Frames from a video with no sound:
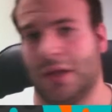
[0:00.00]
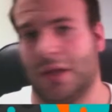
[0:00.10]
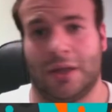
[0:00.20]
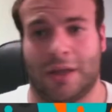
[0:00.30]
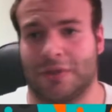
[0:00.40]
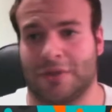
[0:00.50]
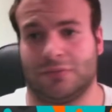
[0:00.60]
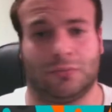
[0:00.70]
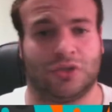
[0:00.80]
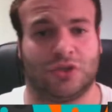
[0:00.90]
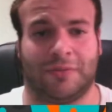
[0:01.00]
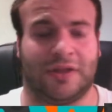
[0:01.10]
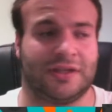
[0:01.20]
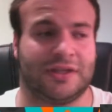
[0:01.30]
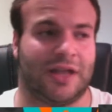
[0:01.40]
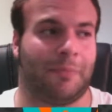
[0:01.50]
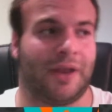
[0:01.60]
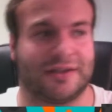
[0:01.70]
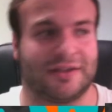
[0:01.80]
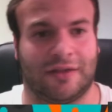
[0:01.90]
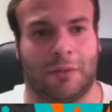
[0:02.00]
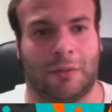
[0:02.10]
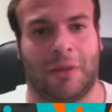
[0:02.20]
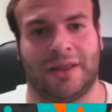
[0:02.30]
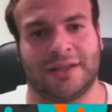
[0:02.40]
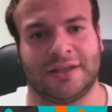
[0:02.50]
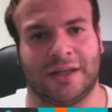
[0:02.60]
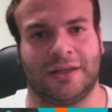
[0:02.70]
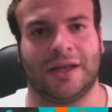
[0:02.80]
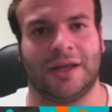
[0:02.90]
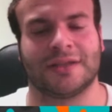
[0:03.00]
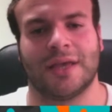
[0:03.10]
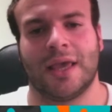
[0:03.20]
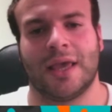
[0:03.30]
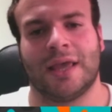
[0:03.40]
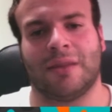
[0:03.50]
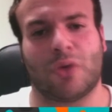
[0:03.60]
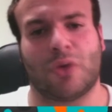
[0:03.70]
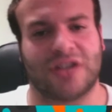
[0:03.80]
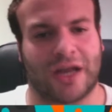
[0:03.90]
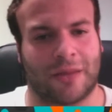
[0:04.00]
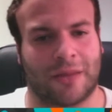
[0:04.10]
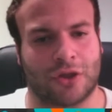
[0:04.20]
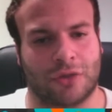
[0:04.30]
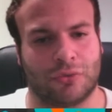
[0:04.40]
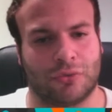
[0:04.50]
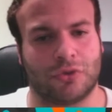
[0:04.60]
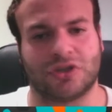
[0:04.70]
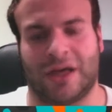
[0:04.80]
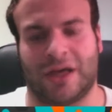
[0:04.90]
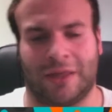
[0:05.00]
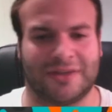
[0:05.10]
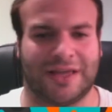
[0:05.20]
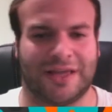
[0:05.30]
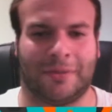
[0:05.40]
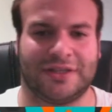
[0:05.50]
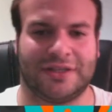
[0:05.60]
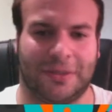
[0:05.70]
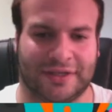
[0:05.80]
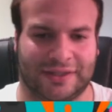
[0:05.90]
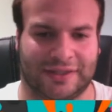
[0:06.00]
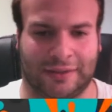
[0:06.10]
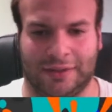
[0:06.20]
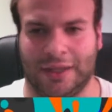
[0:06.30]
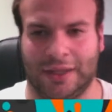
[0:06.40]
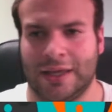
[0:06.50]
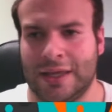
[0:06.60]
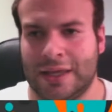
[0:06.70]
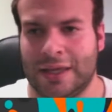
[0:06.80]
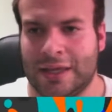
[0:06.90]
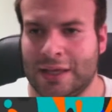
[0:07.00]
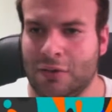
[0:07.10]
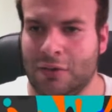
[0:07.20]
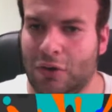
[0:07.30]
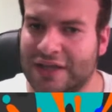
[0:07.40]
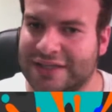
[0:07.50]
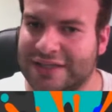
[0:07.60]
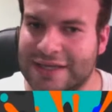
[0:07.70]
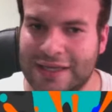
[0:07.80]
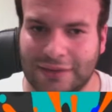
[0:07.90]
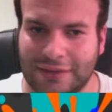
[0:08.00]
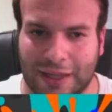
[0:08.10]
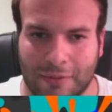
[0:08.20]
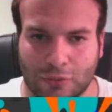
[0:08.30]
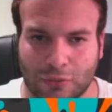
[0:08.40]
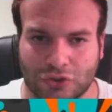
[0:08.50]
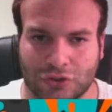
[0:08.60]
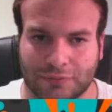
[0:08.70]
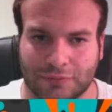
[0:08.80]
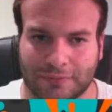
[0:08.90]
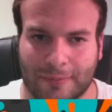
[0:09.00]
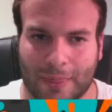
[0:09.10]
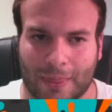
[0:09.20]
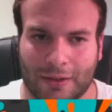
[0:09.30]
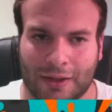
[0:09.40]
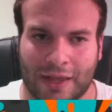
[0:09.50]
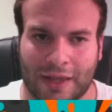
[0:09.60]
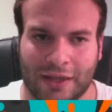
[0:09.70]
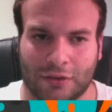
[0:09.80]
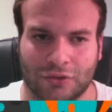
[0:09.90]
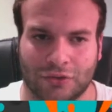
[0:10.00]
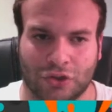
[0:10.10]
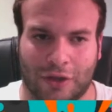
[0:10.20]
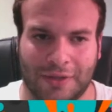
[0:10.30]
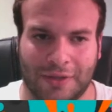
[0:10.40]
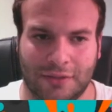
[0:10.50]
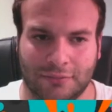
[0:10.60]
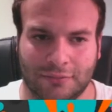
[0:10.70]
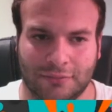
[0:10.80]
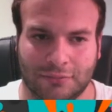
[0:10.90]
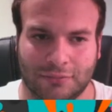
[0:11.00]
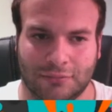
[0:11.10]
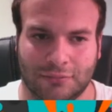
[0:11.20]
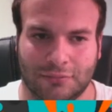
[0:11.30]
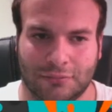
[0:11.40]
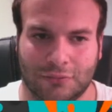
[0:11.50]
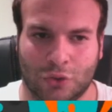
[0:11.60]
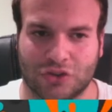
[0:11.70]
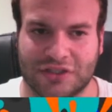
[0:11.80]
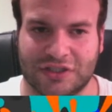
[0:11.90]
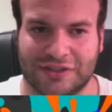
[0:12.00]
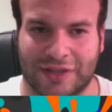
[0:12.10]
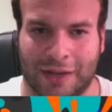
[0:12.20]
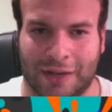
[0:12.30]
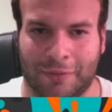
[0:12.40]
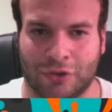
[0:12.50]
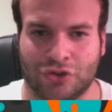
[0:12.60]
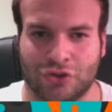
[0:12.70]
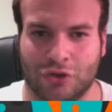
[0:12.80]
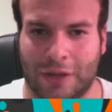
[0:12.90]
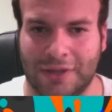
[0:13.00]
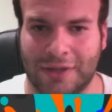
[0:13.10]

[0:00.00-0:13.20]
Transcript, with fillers: Además, muchas veces ni se la esperan, están de espaldas, la tiras, te puedes sacar de varios apuros, además que mancha bastante. Y luego la siguiente que vimos, que ayer yo no la vi, no sé si estará, pero yo no la vi,